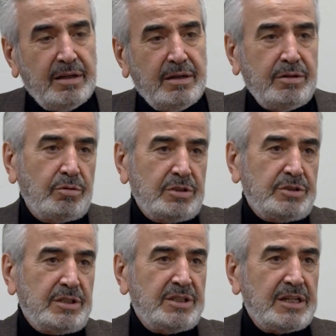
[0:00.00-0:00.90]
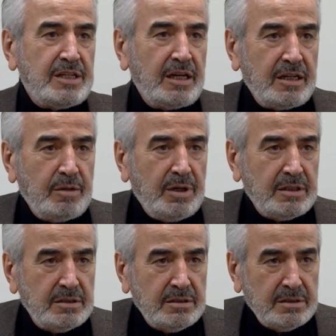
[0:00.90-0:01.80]
E, o da işte 80 gram
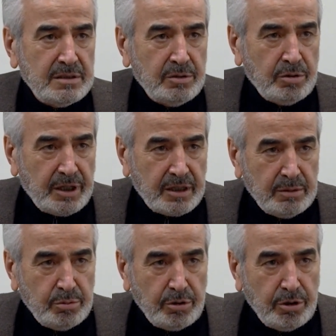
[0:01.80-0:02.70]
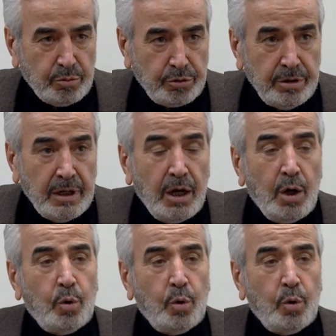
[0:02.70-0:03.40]
altın olarak kabul ediliyor bugün.